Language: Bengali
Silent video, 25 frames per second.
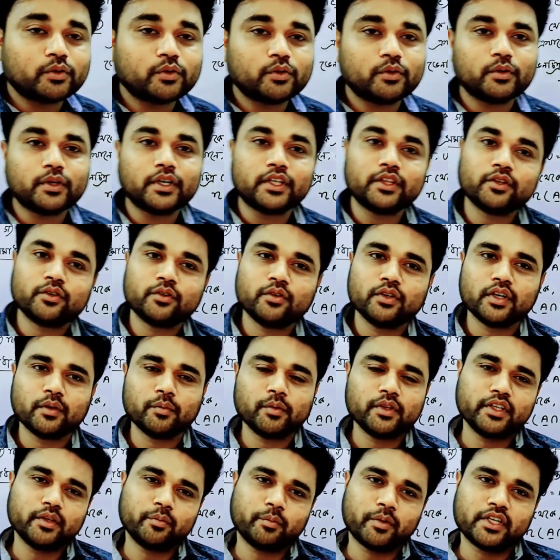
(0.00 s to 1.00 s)
তো
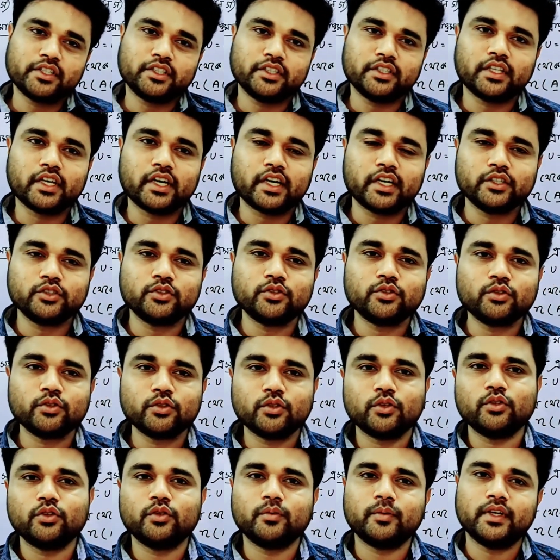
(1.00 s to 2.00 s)
এতক্ষণ আমাদের পাশে থাকার
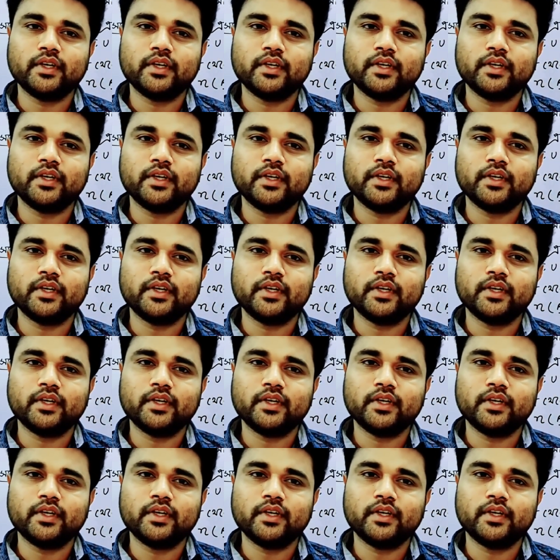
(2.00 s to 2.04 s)
জন্য